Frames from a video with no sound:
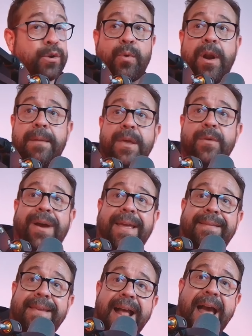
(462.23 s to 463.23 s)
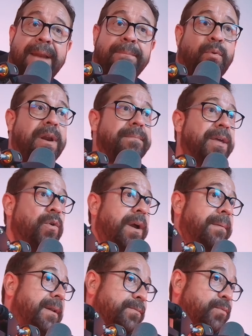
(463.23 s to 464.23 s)
por el miedo a que dirán, por el miedo
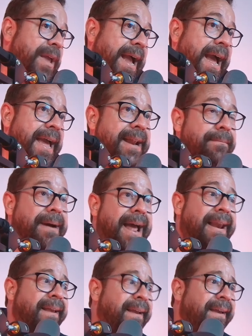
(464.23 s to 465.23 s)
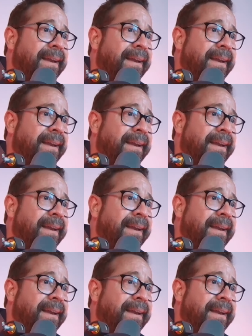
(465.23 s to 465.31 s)
que les voy a caer mal